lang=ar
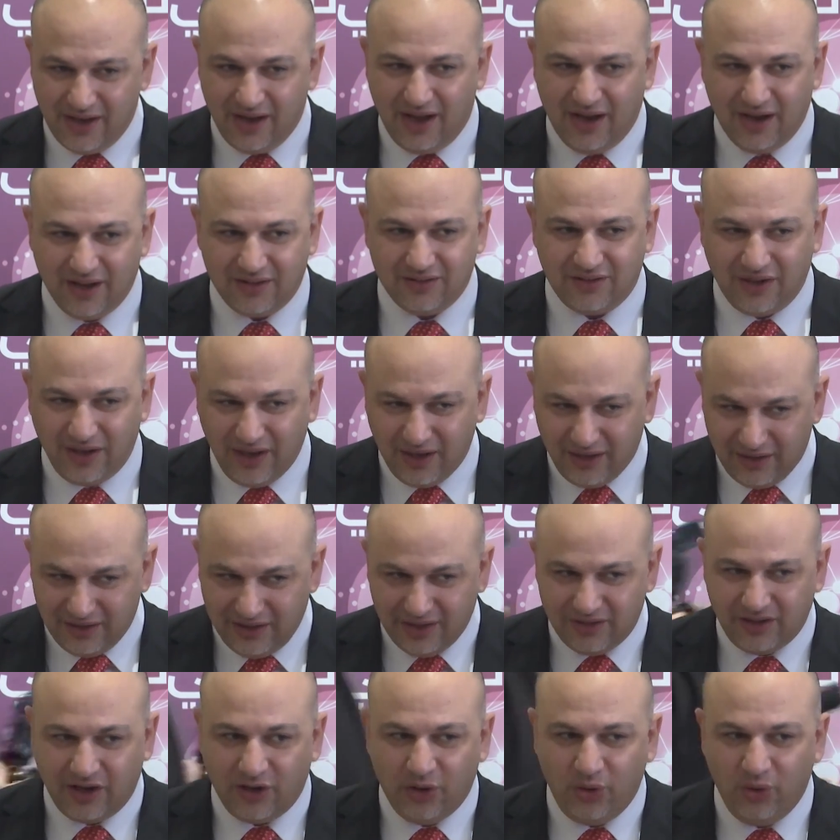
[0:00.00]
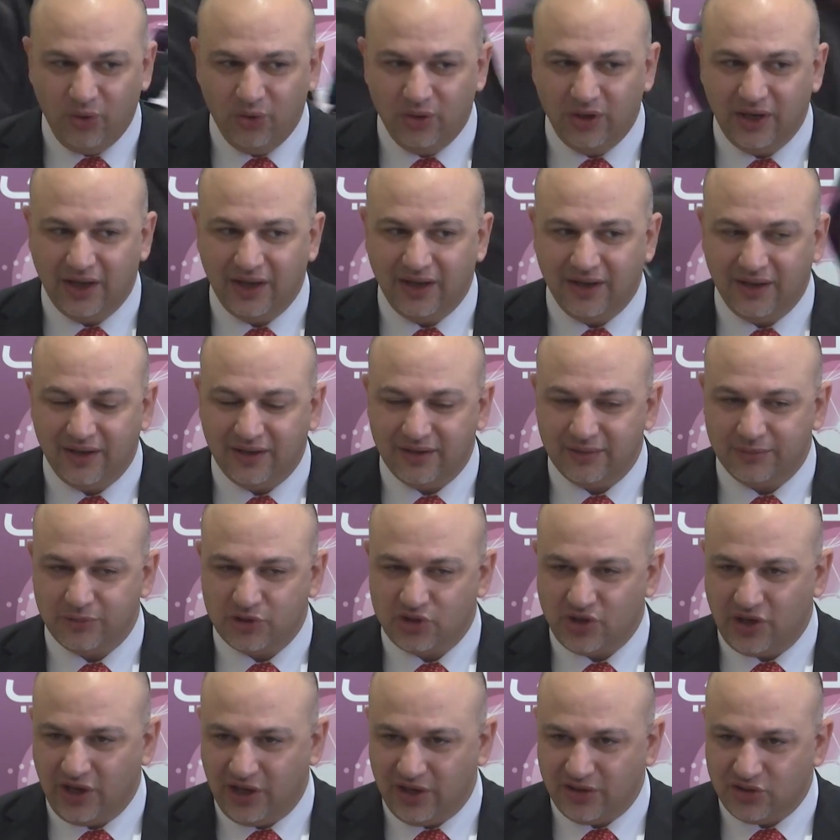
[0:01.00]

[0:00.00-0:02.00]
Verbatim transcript: على الطريق لطرحه لمشاريع